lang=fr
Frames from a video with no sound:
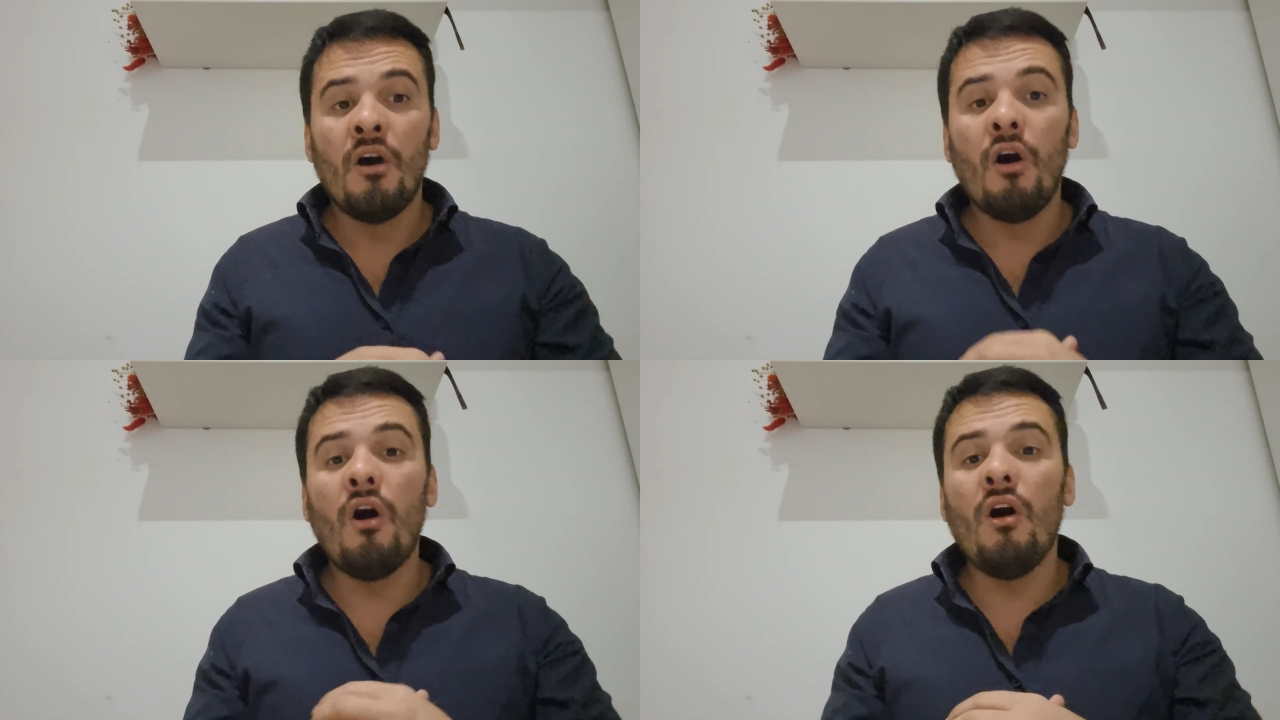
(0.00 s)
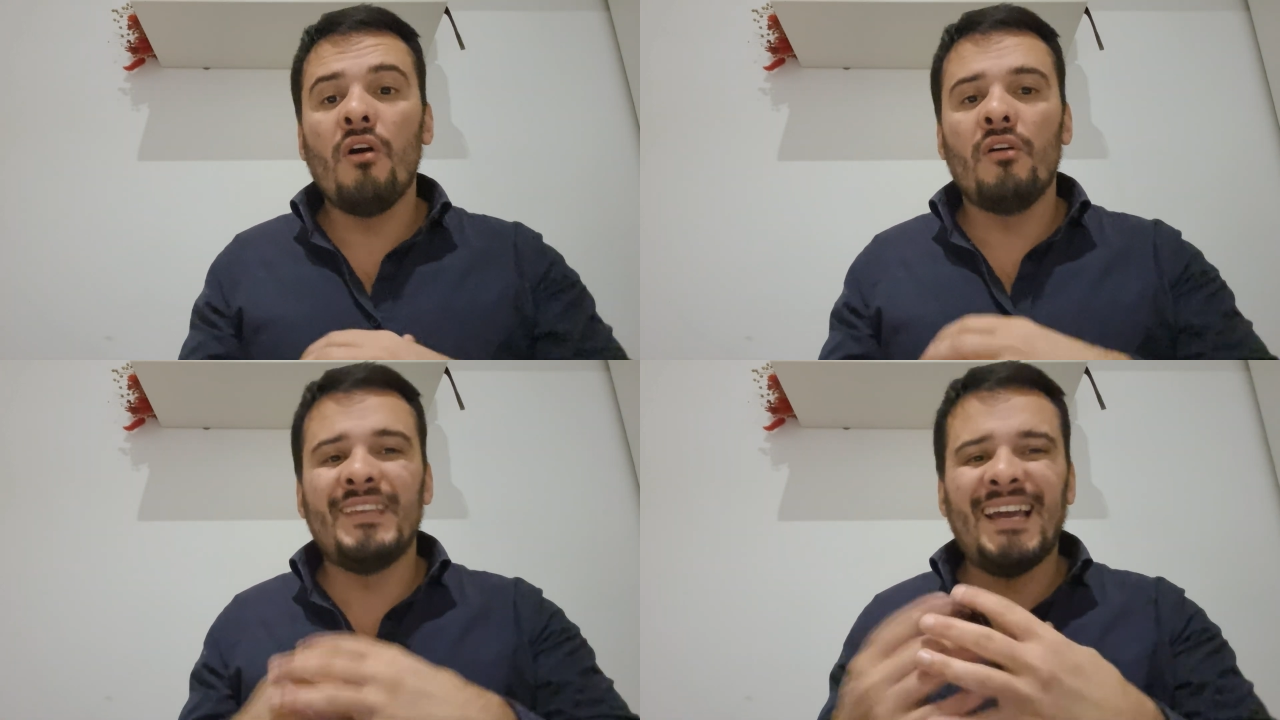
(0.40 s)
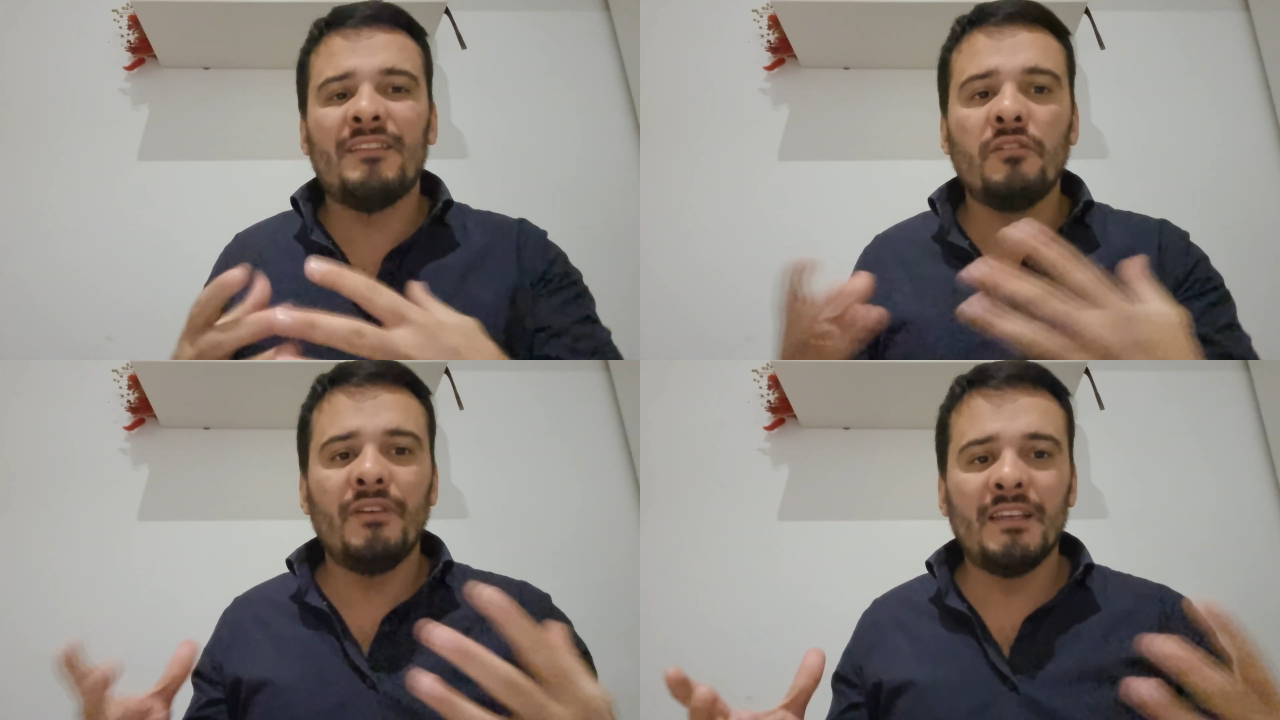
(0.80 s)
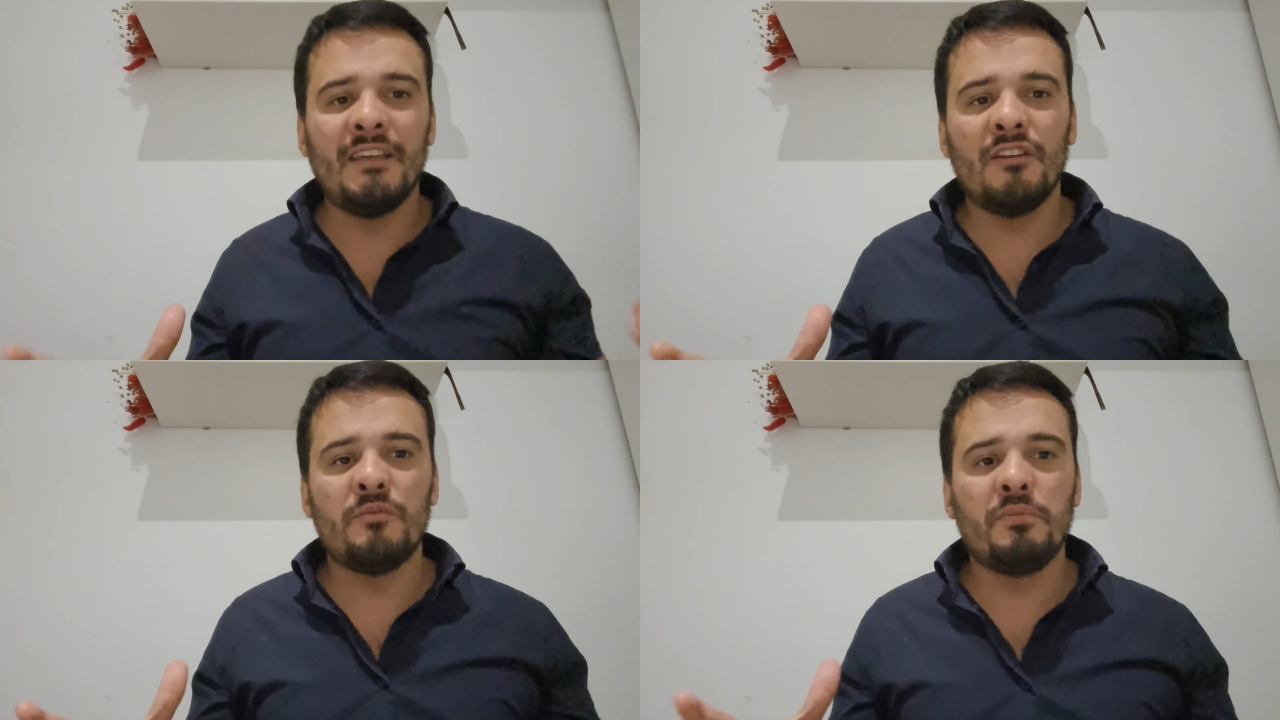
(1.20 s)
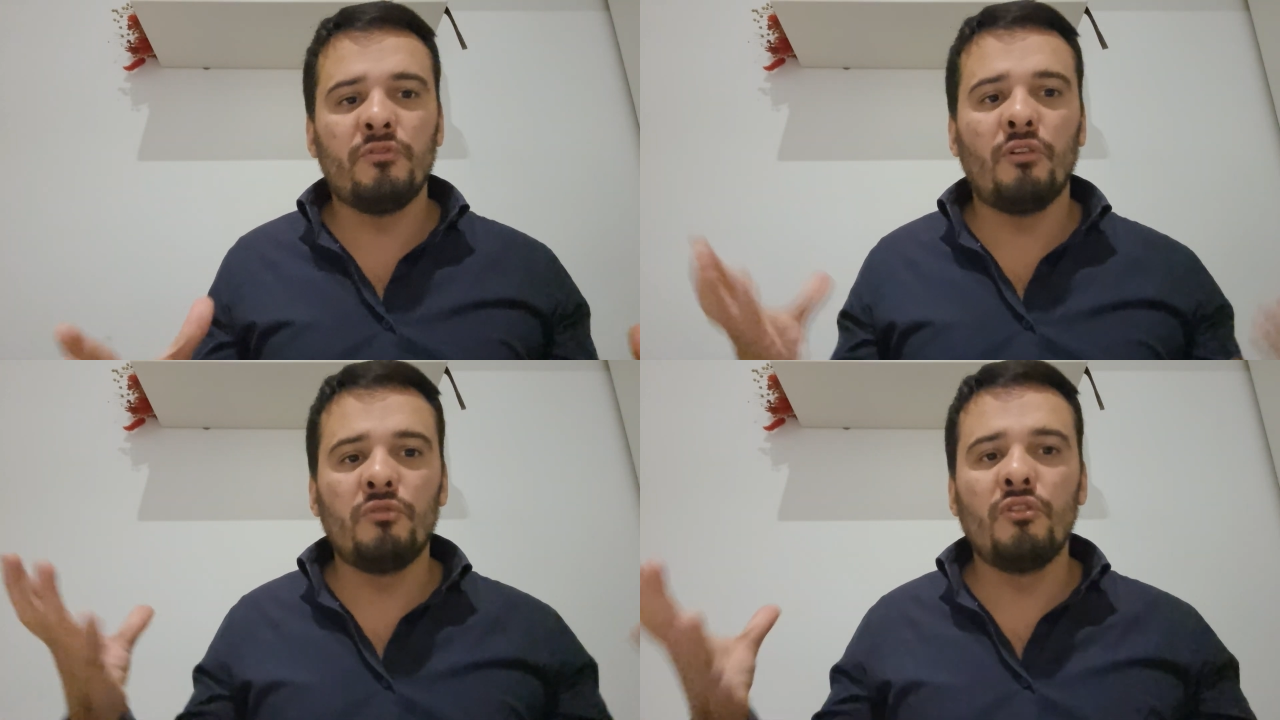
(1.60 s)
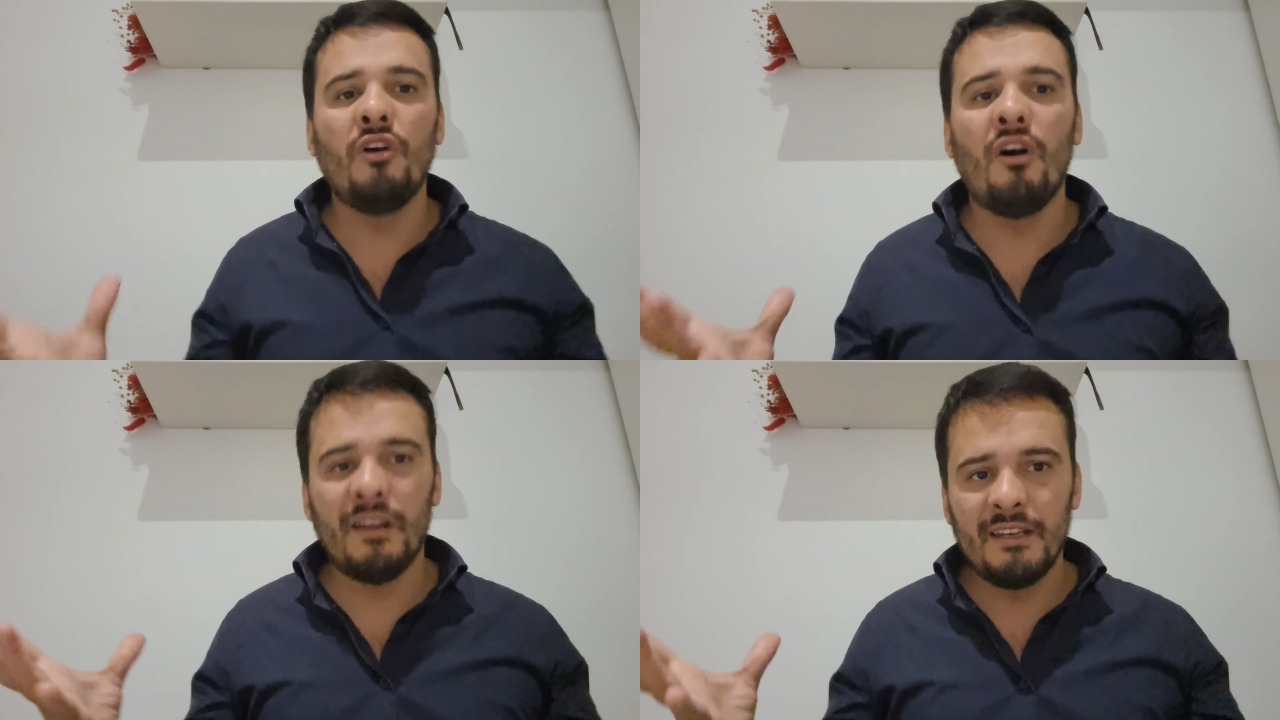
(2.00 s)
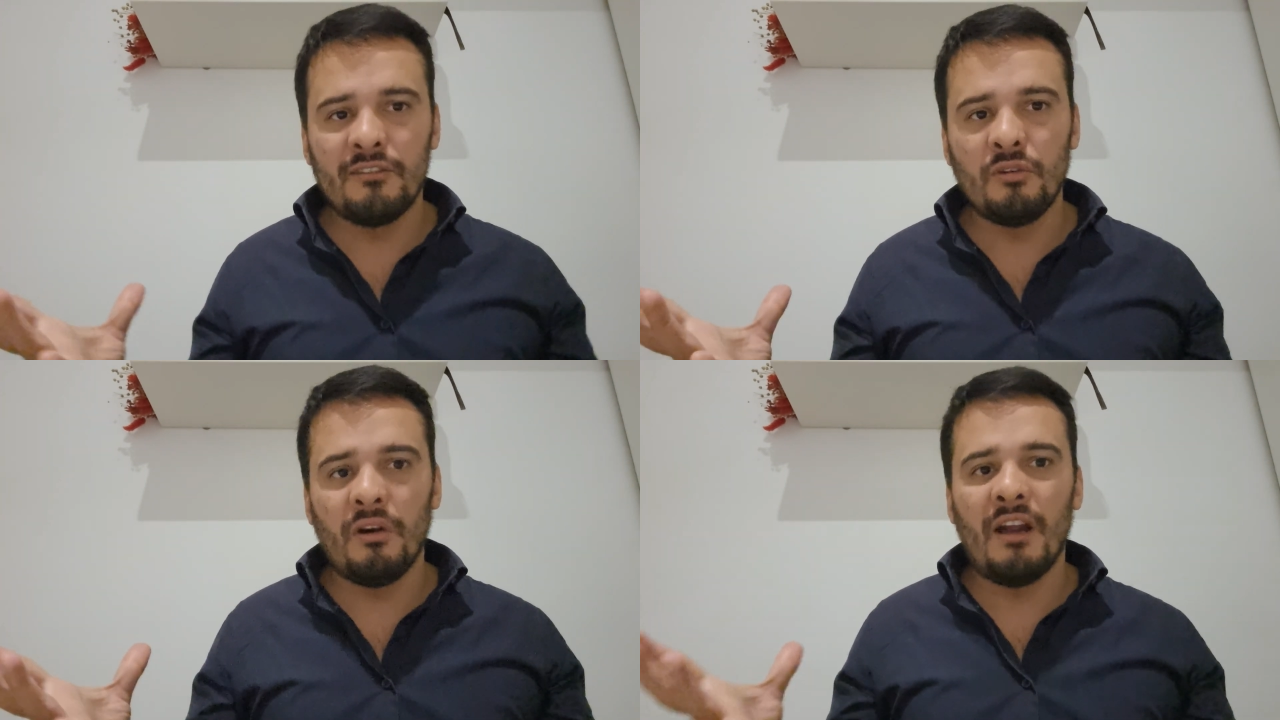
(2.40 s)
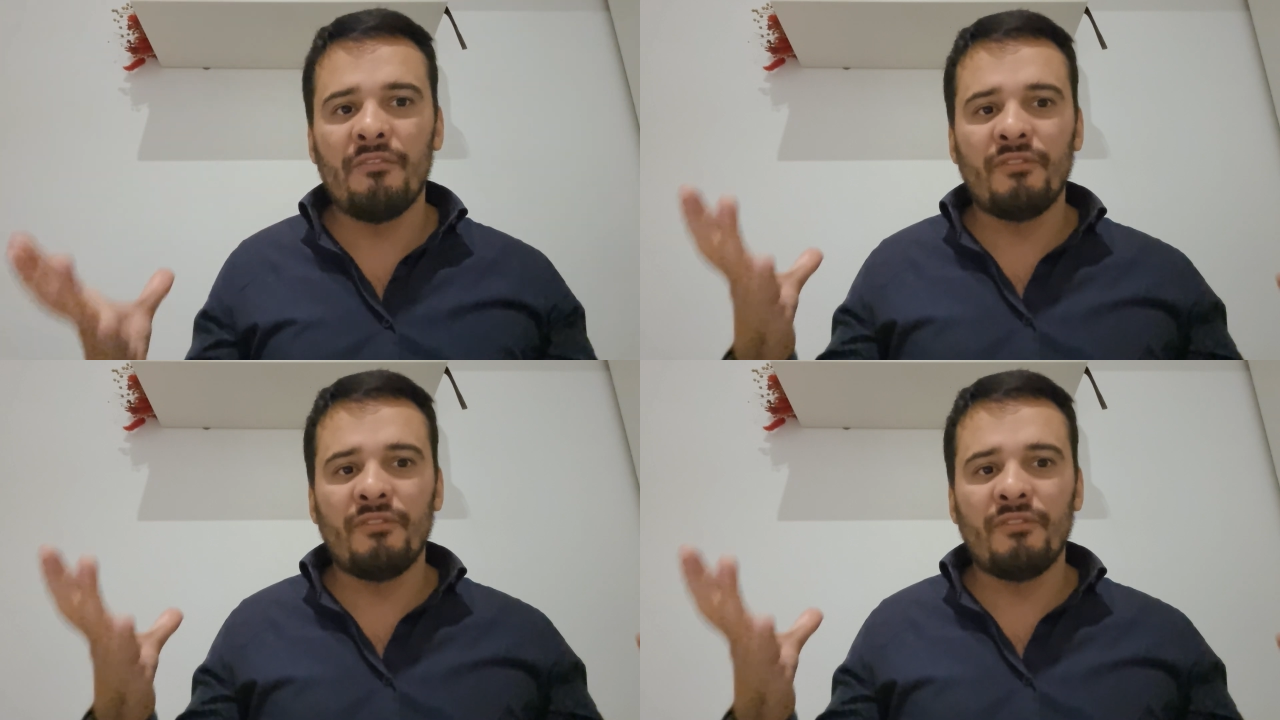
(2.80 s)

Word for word: Or, 95% du corps électoral